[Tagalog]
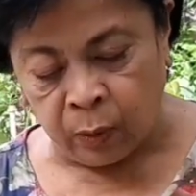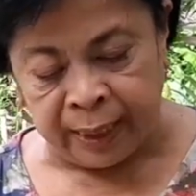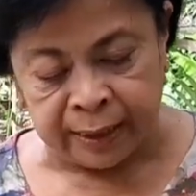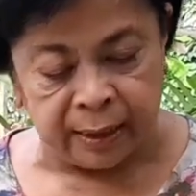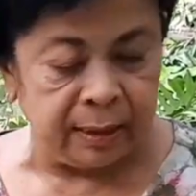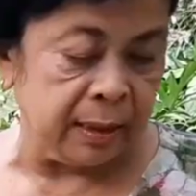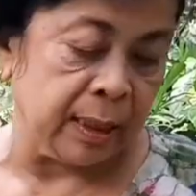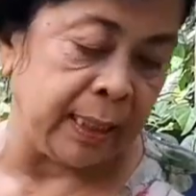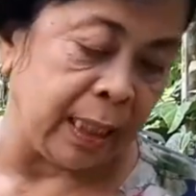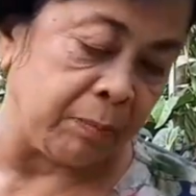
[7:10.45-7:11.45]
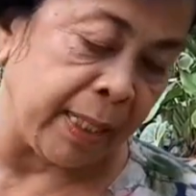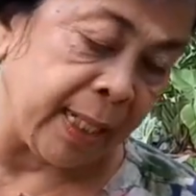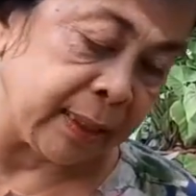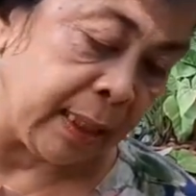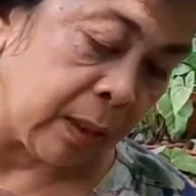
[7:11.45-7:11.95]
Ngunit tingnan
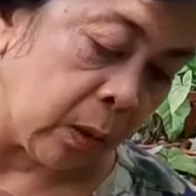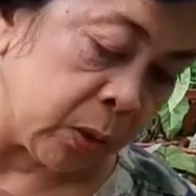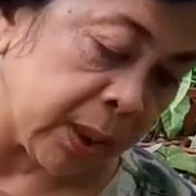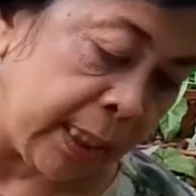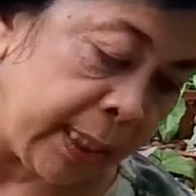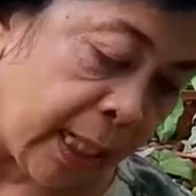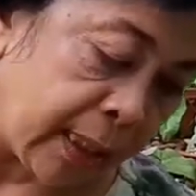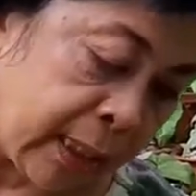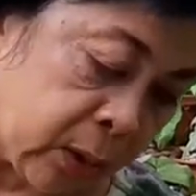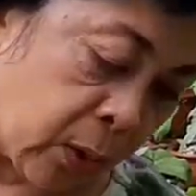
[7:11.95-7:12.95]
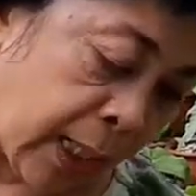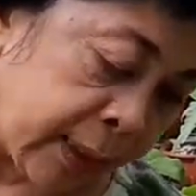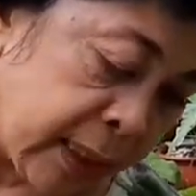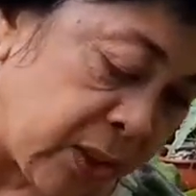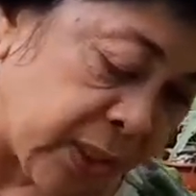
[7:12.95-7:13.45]
ba natin closely ang
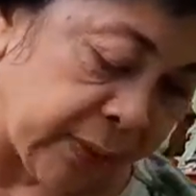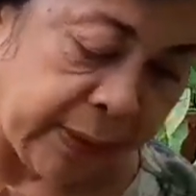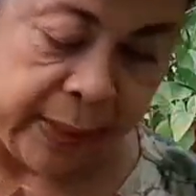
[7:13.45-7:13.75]
itong ating